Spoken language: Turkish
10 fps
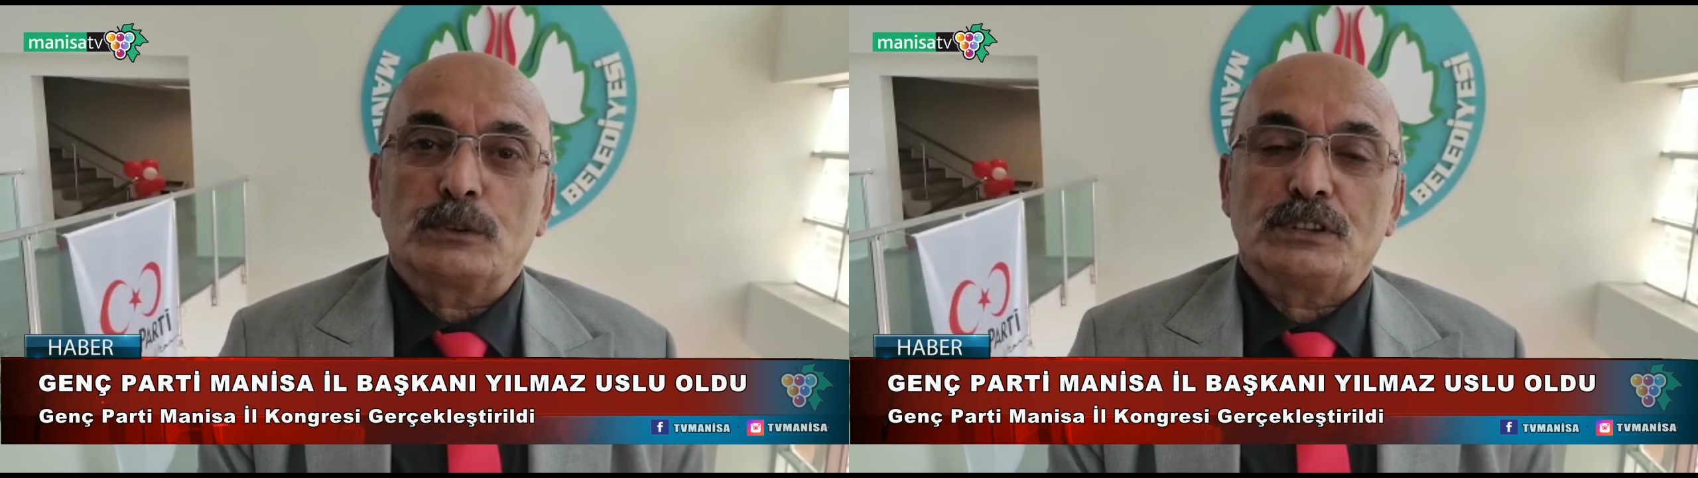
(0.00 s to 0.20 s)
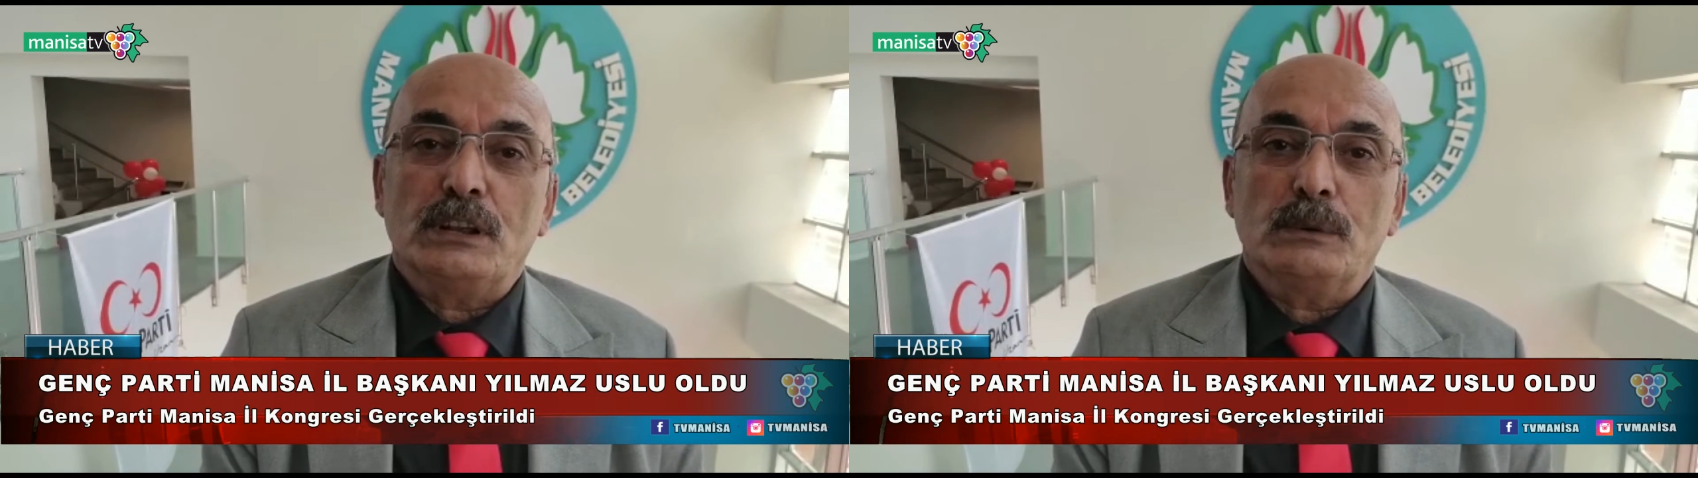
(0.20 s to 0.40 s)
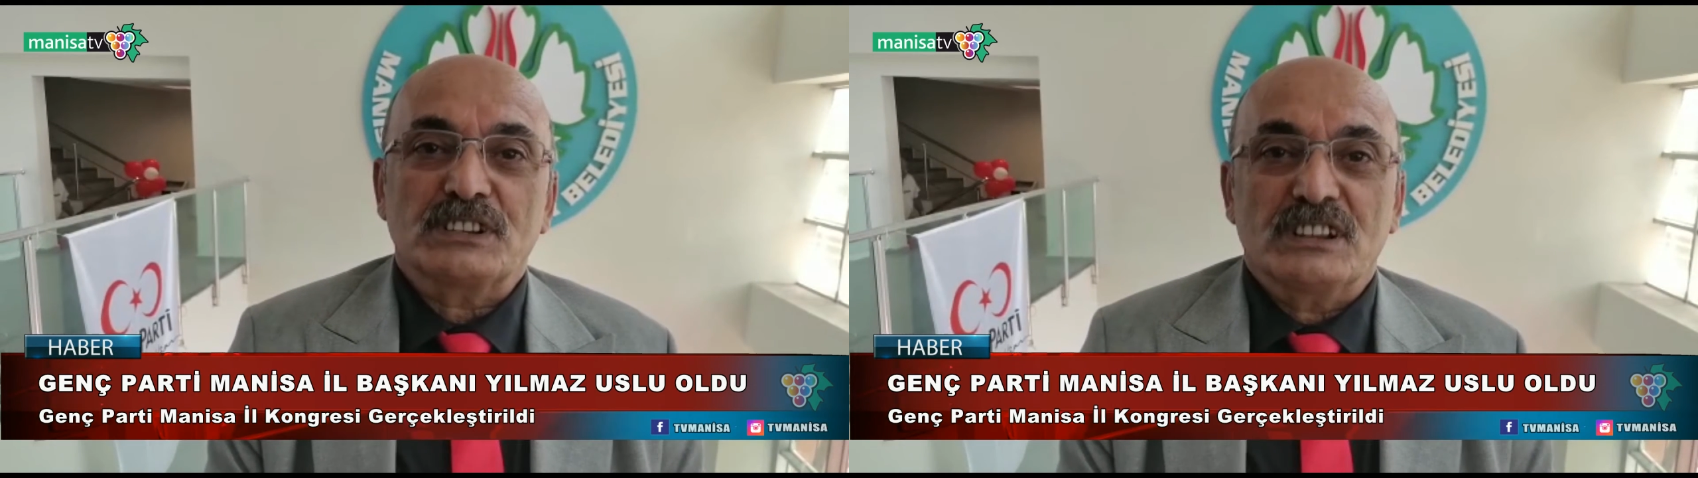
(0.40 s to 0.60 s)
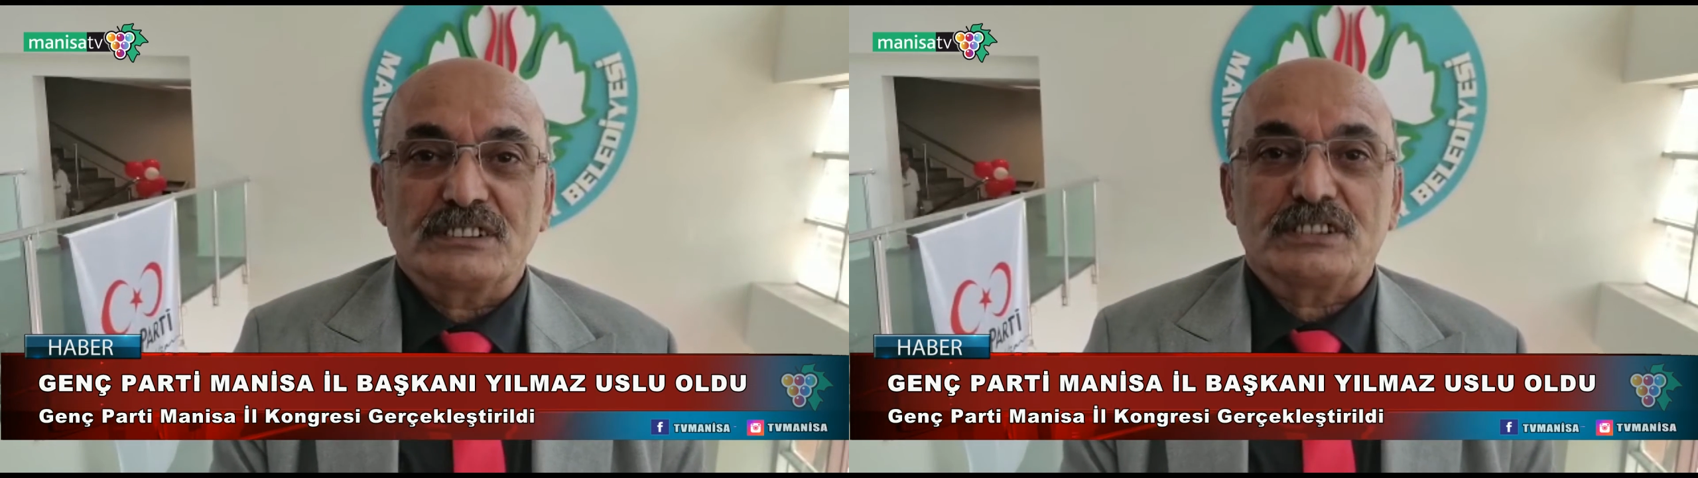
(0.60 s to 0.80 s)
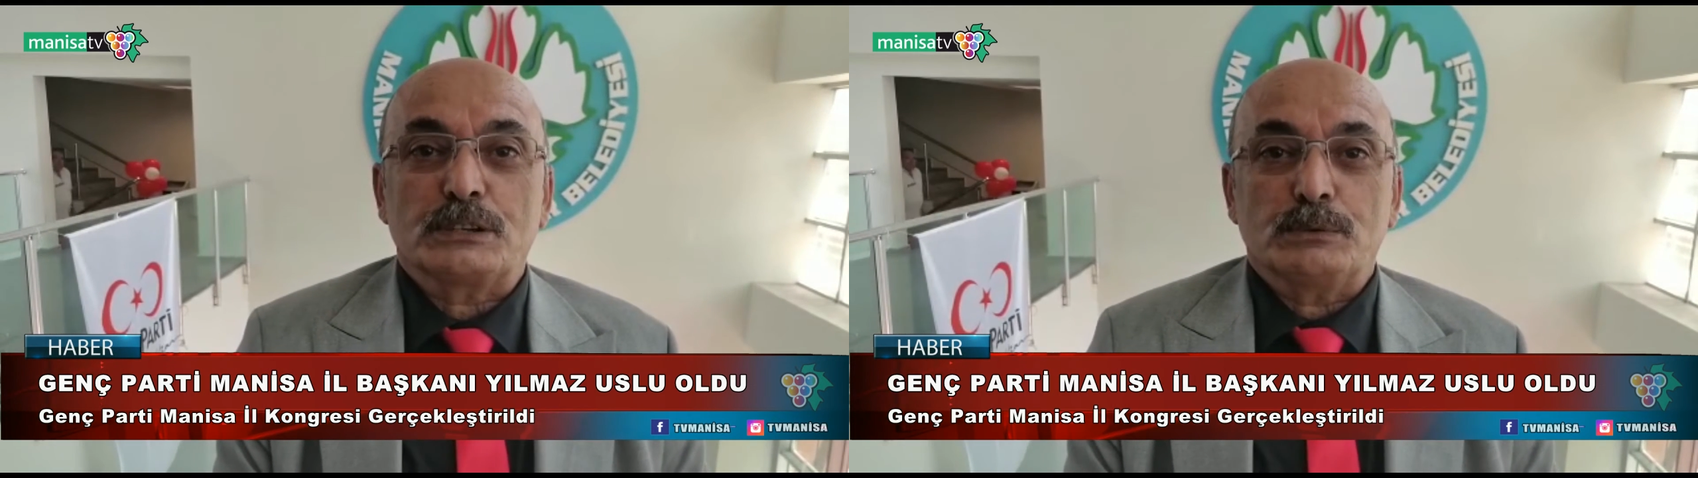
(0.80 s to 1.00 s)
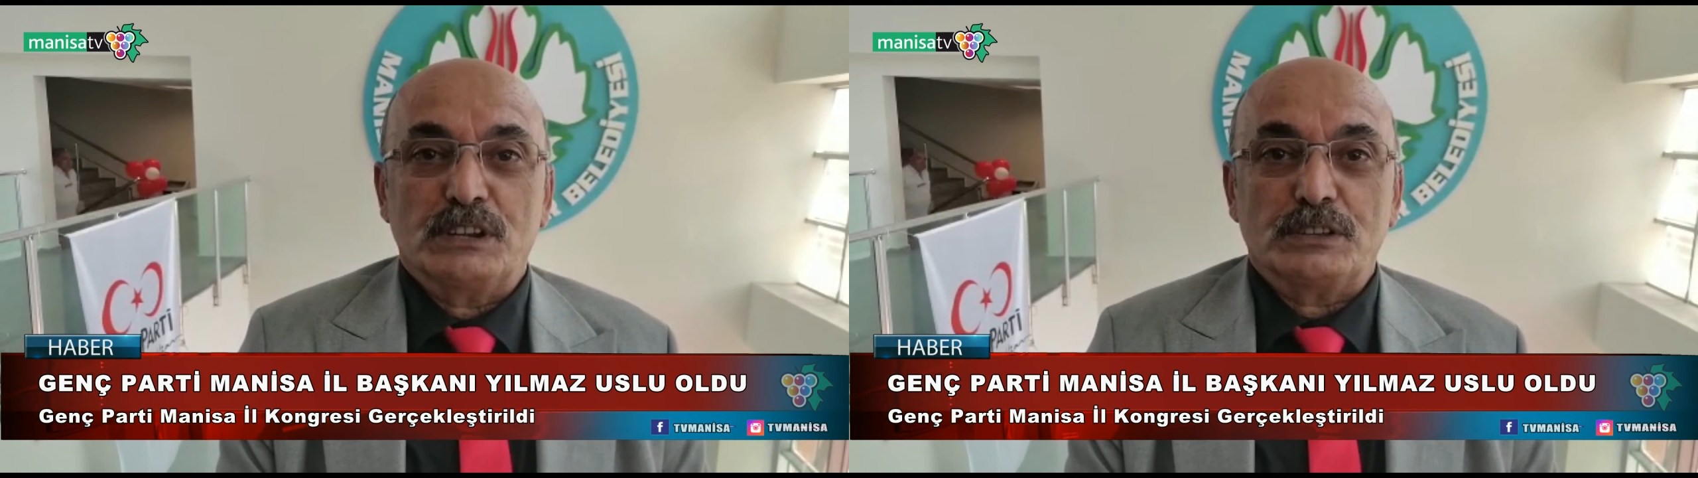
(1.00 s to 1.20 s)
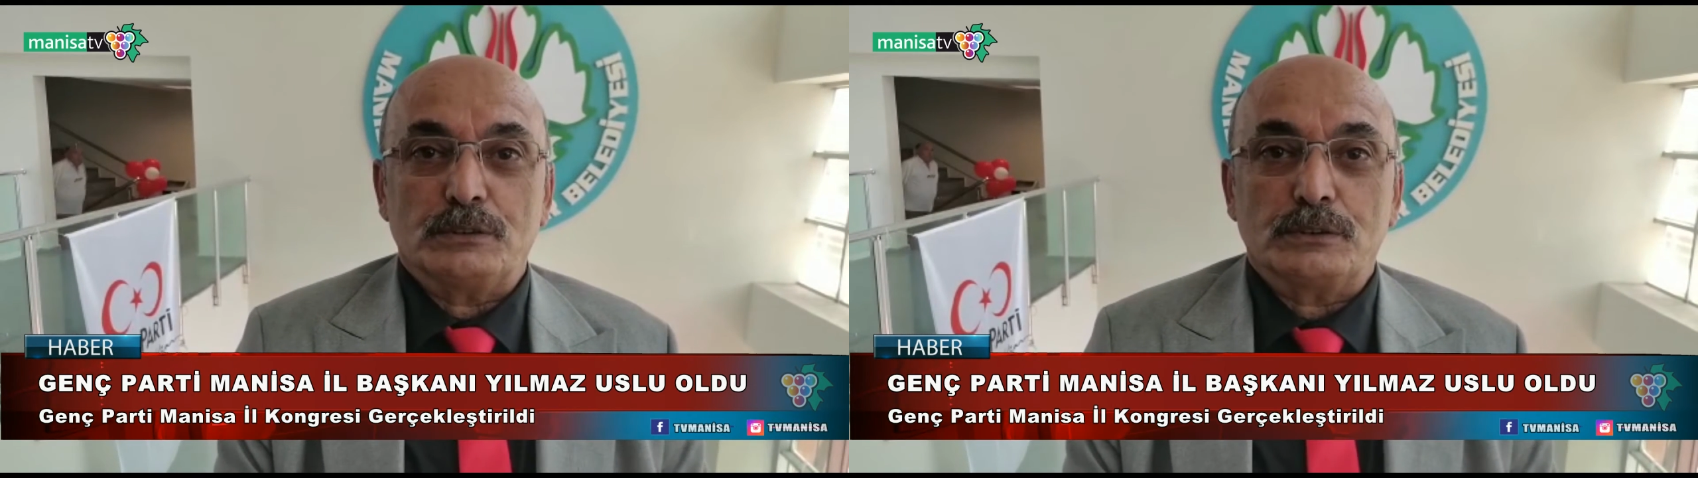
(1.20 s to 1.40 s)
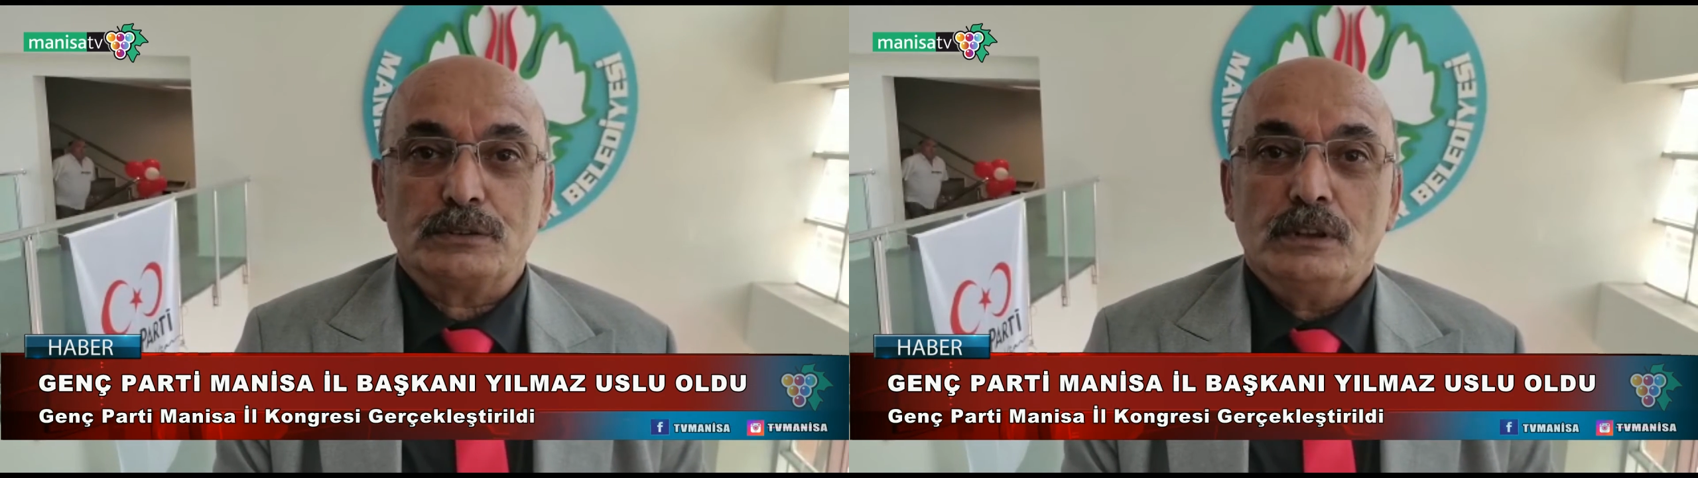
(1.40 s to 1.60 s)
bugün il başkanlık seçimine
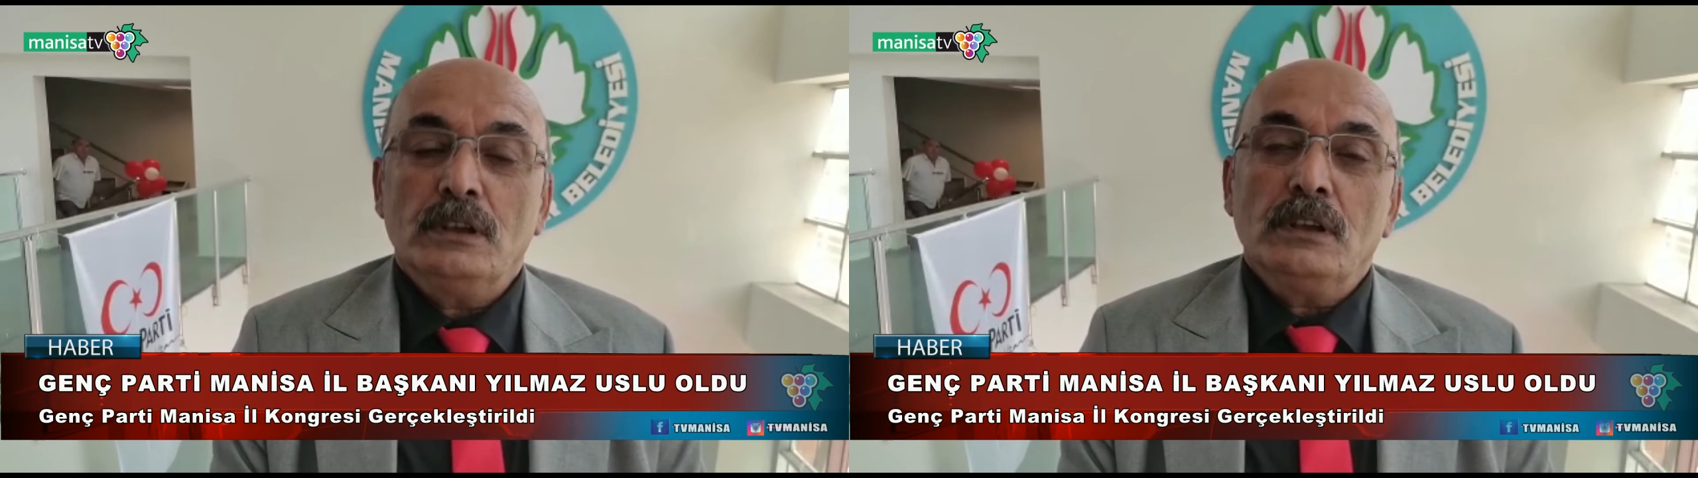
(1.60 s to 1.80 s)
gidiyoruz.